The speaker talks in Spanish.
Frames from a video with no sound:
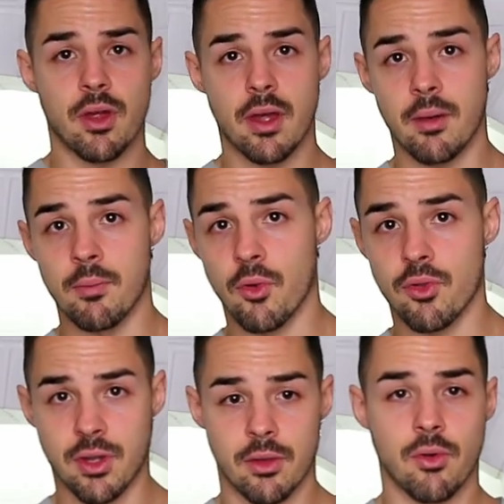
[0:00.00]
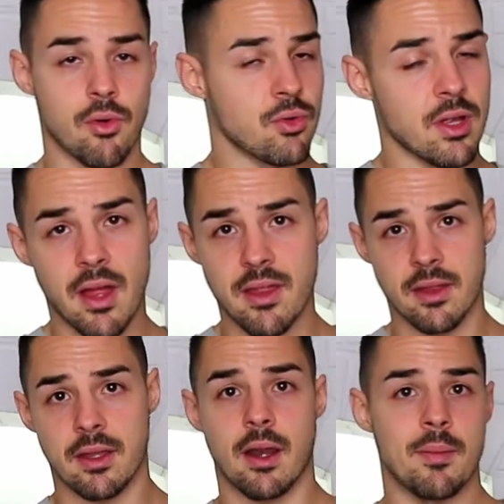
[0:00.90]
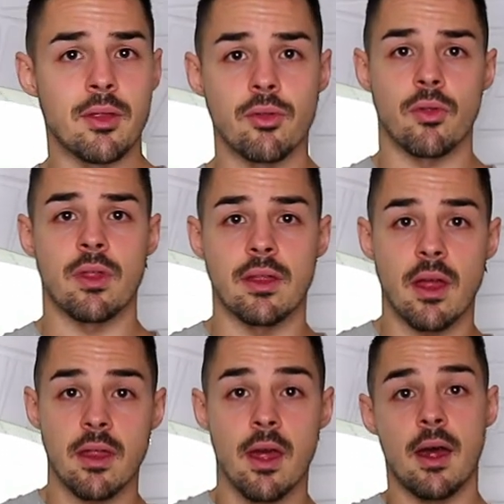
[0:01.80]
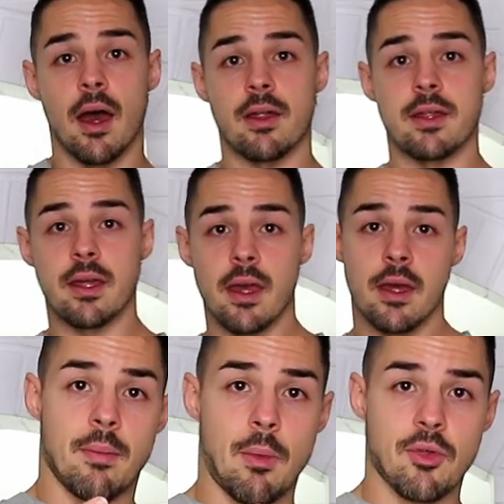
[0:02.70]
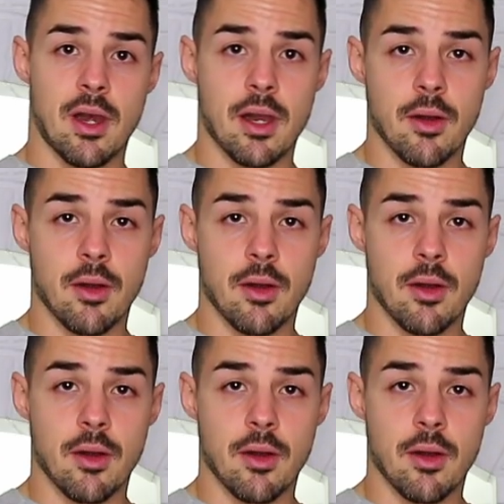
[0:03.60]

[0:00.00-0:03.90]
seguir mostrando rutinas, entrenamientos, dietas. Así que vamos al